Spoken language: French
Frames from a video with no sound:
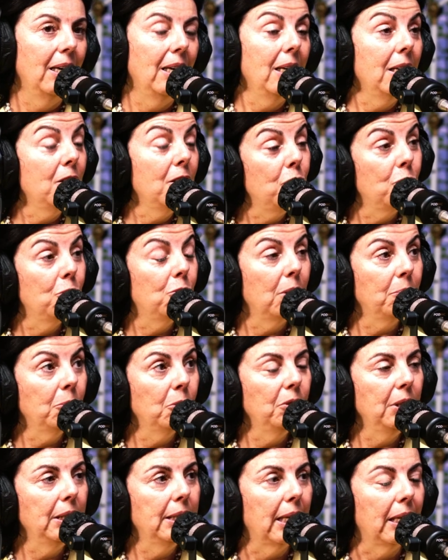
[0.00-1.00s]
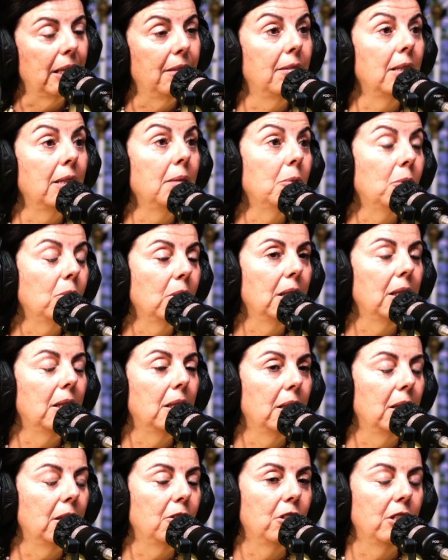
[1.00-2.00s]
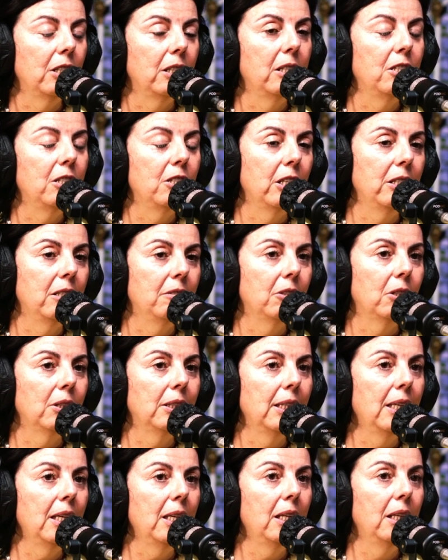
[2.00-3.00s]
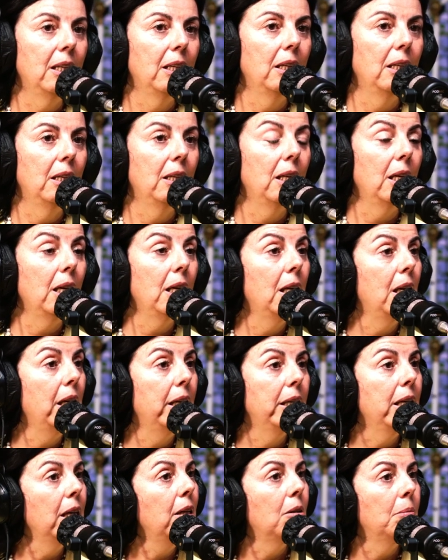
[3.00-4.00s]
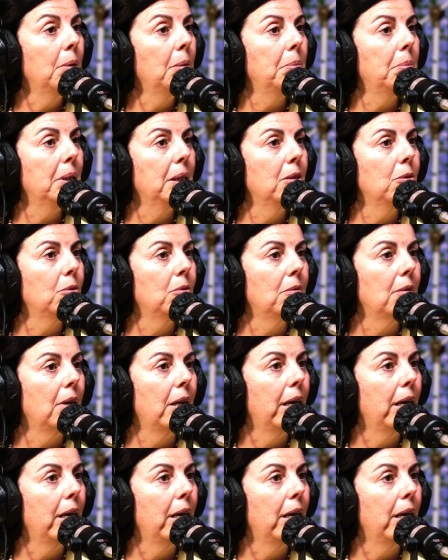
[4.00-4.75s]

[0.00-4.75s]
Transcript: Et je vois mon fils arriver, bon, j'étais déjà divorcée, et, il est gai comme un pinson,